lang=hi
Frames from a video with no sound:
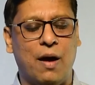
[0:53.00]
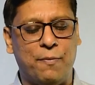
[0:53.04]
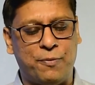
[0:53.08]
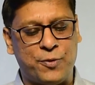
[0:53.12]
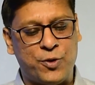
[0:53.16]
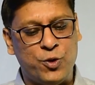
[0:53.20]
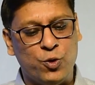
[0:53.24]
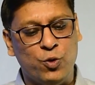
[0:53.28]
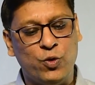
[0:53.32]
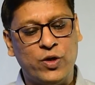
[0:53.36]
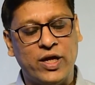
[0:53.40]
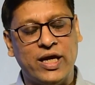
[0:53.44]
अब
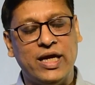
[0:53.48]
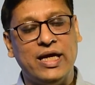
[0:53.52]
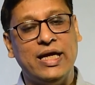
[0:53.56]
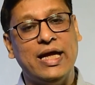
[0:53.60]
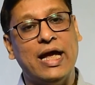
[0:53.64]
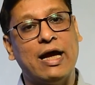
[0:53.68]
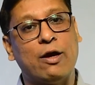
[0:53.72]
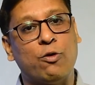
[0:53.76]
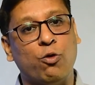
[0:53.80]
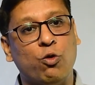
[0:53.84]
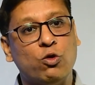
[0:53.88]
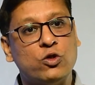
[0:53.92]
क्योंकि
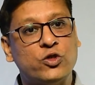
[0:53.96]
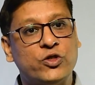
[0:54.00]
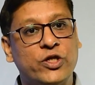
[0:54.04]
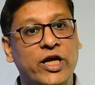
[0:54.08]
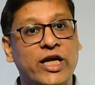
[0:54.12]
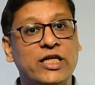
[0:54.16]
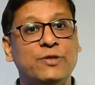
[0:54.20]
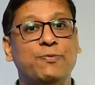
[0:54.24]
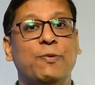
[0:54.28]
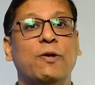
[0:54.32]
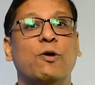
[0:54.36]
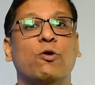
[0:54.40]
ये ग्रोथ
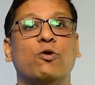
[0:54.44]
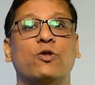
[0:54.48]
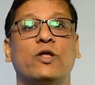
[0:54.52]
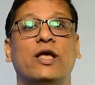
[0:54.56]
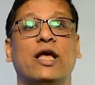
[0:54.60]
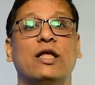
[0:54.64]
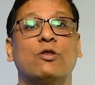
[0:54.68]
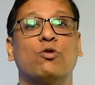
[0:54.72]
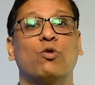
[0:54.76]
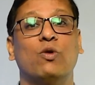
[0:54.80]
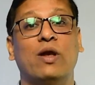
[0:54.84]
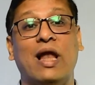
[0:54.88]
स्टेज पर
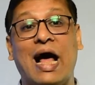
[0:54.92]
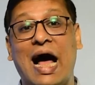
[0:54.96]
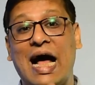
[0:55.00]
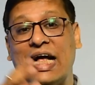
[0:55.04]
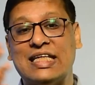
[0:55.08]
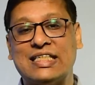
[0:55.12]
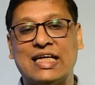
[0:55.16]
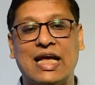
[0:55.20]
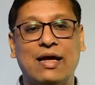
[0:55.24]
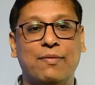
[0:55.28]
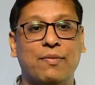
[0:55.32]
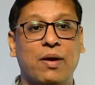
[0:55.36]
होती है तो
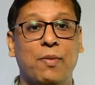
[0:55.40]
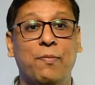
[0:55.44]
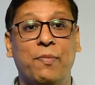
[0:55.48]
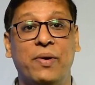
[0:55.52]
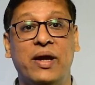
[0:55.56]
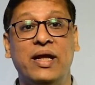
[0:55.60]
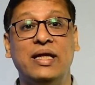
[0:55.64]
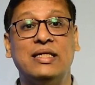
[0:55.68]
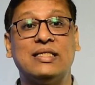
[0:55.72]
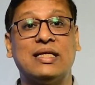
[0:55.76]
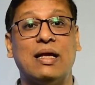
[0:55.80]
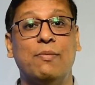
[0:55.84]
लार्ज कैप
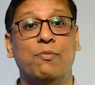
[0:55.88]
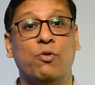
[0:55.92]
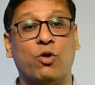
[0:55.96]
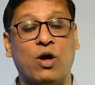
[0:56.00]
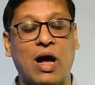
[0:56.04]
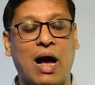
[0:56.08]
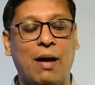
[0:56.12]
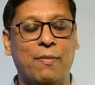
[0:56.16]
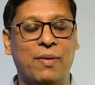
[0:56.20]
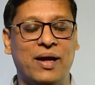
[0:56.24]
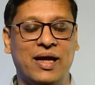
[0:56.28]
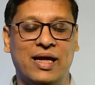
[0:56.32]
कंपनीज के
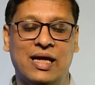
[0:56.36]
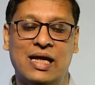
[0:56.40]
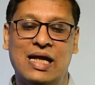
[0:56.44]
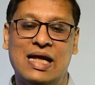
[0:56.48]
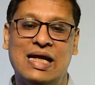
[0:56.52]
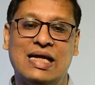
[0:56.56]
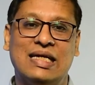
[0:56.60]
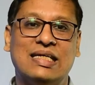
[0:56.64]
मुकाबले